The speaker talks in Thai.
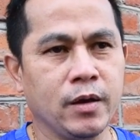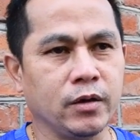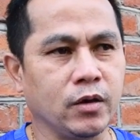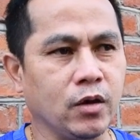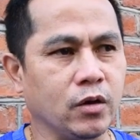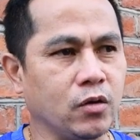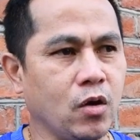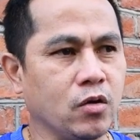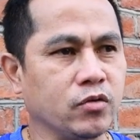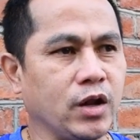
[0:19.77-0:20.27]

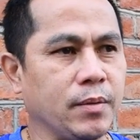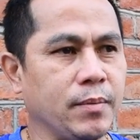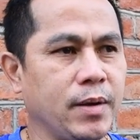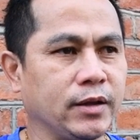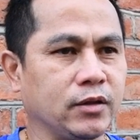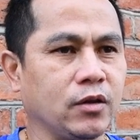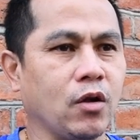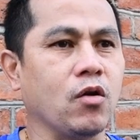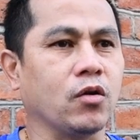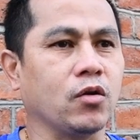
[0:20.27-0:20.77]
น้องๆ สามารถ
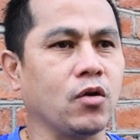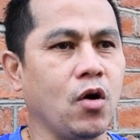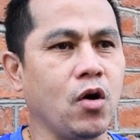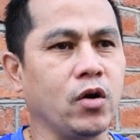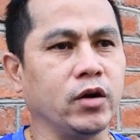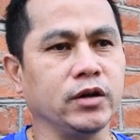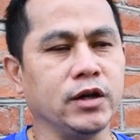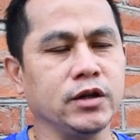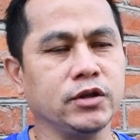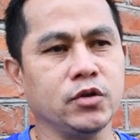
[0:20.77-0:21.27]
ตอบอน
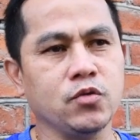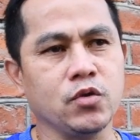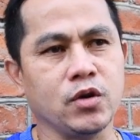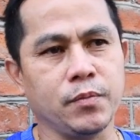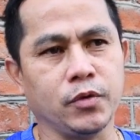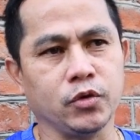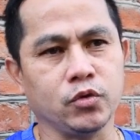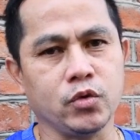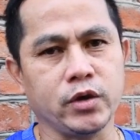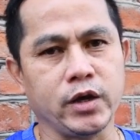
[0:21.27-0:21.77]
นะสู้กับ
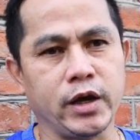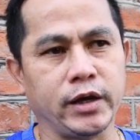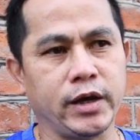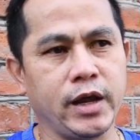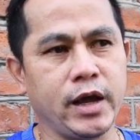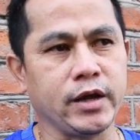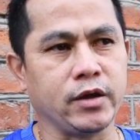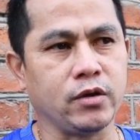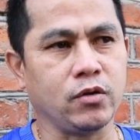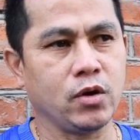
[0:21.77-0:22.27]
โปรตุเกส
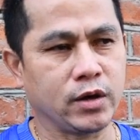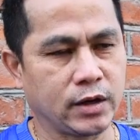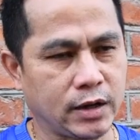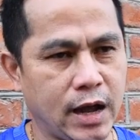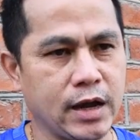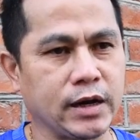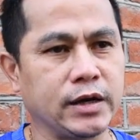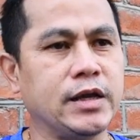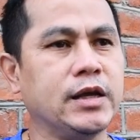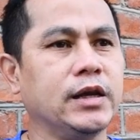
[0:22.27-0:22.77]
ได้ค่อน
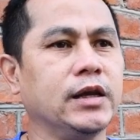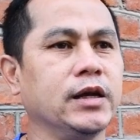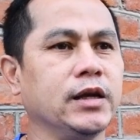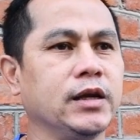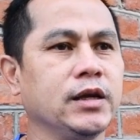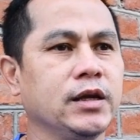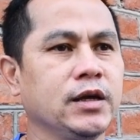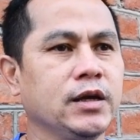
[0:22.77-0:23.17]
ข้างดีเลย